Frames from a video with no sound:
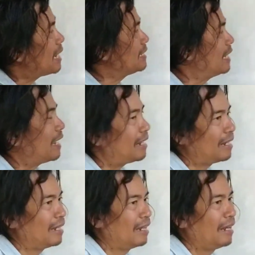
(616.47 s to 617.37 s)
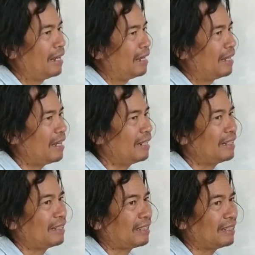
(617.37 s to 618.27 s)
saja yang
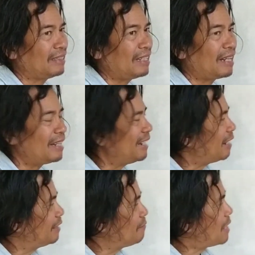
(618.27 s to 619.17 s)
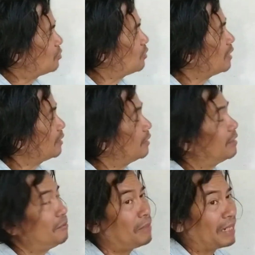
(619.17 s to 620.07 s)
ketika dia dimasukkan ke
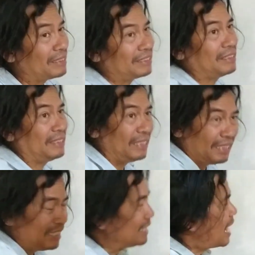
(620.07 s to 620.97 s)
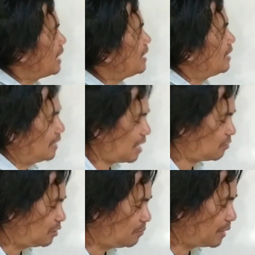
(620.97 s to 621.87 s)
dimensi insani
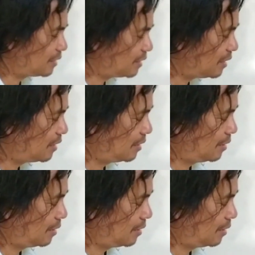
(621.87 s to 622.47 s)
yaitu dimensi